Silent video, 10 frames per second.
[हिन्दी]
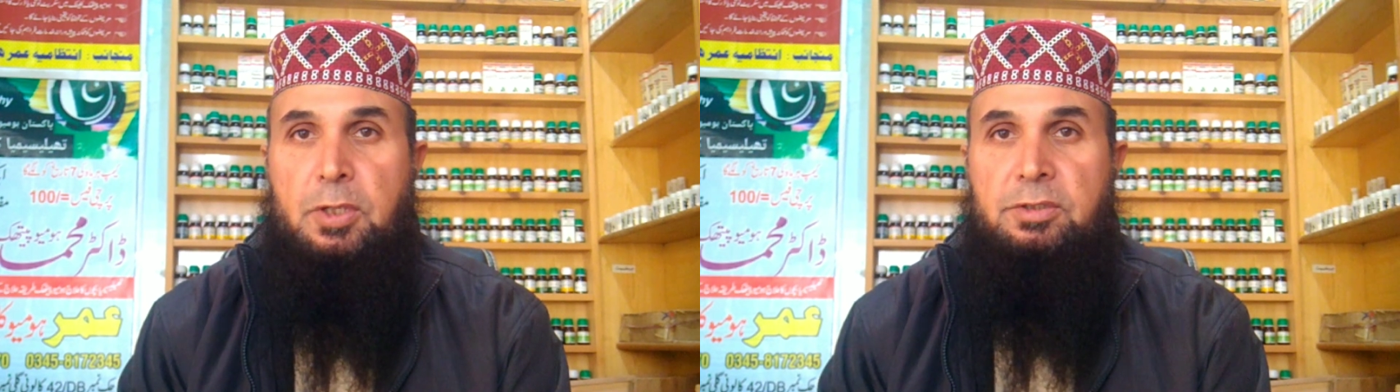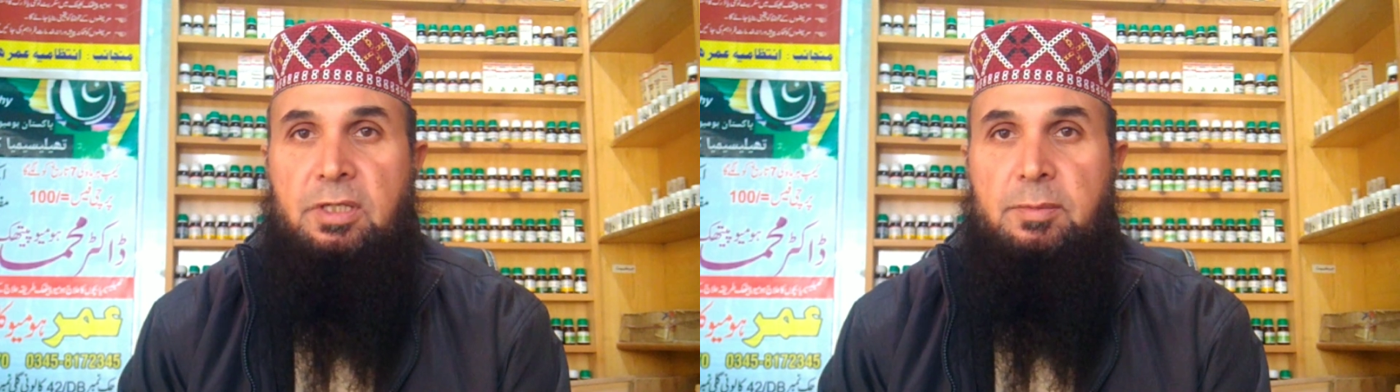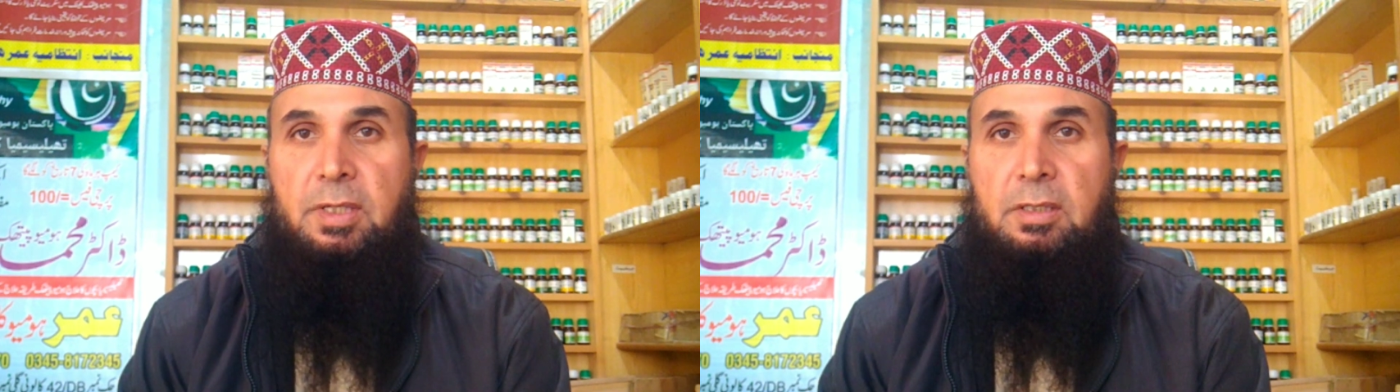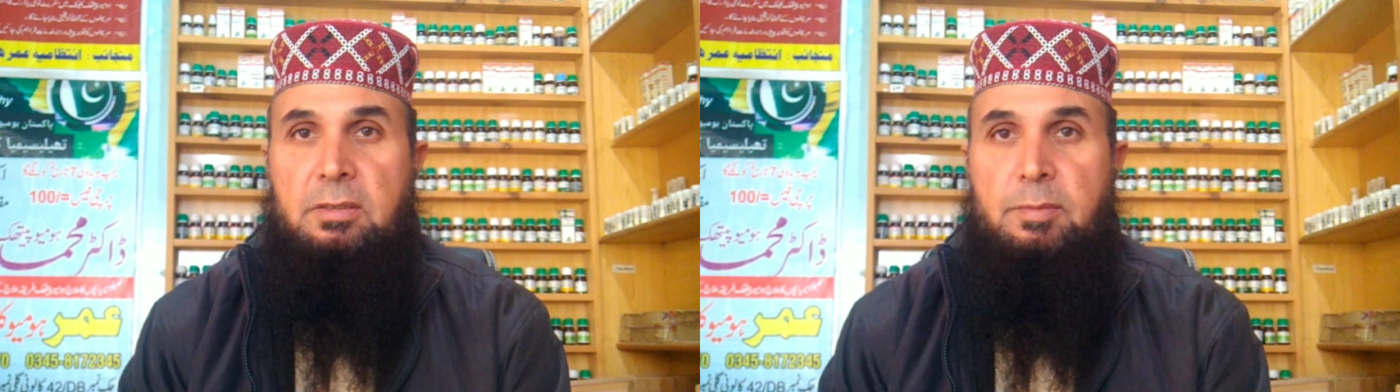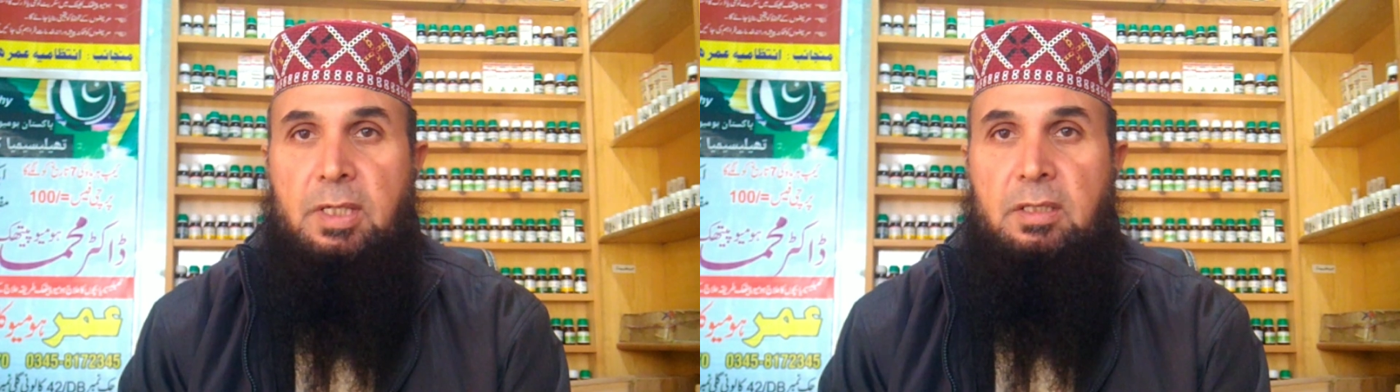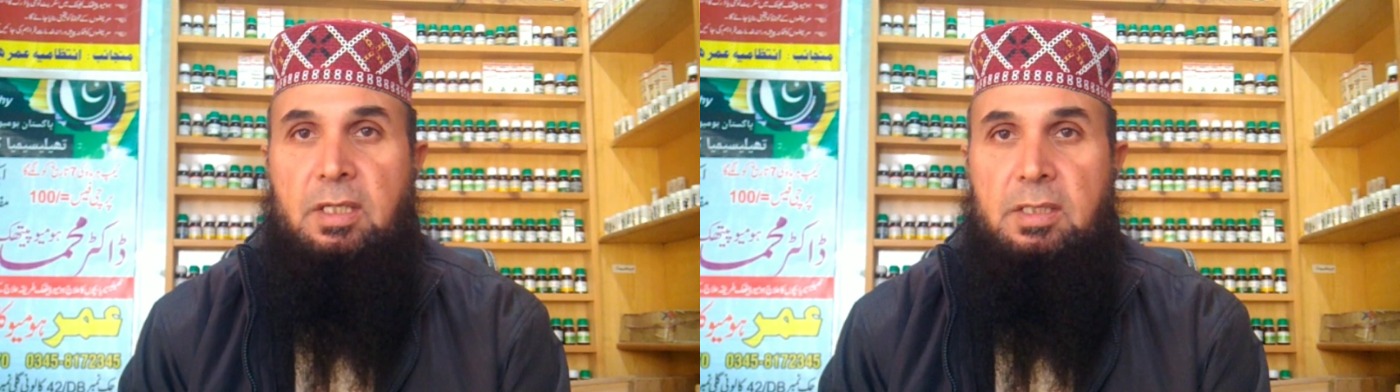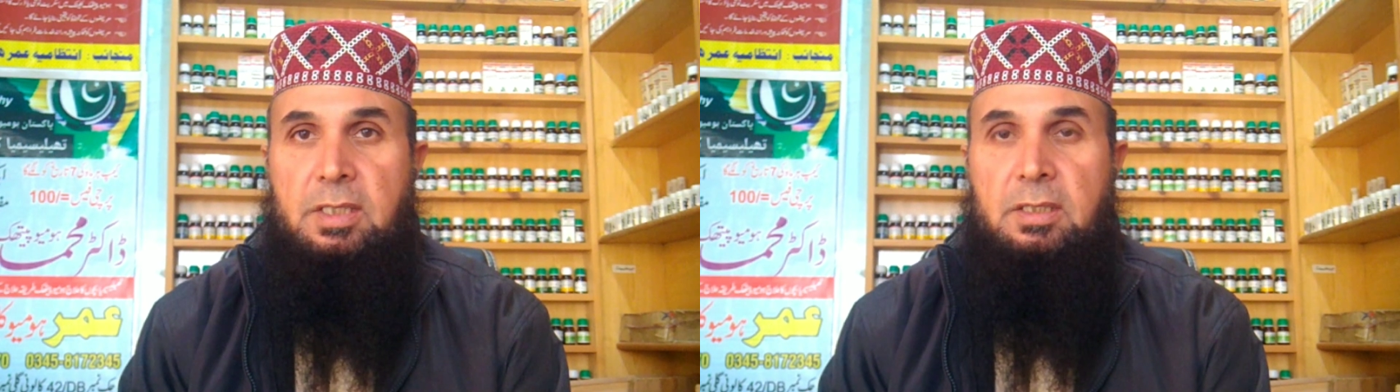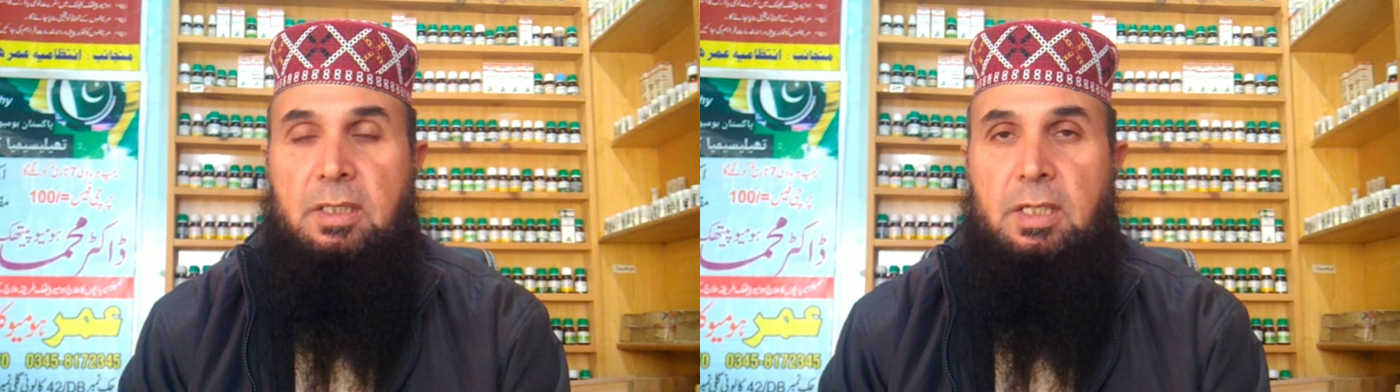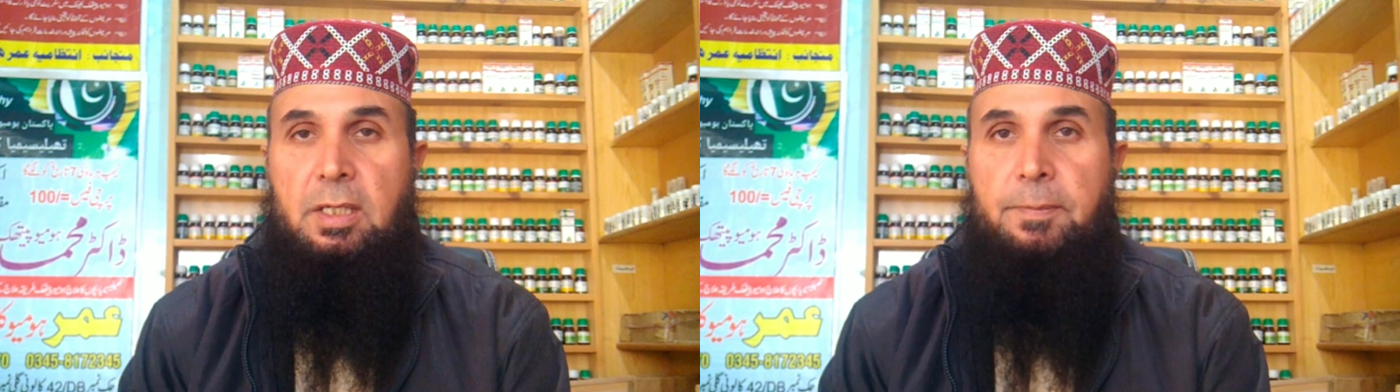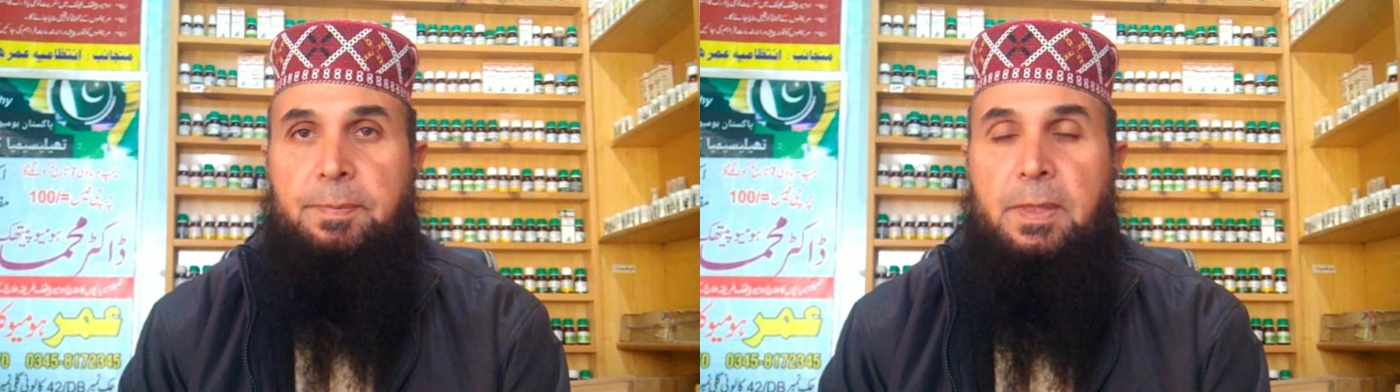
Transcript: प्रेगनेंसी में इस्तेमाल की जाती हैं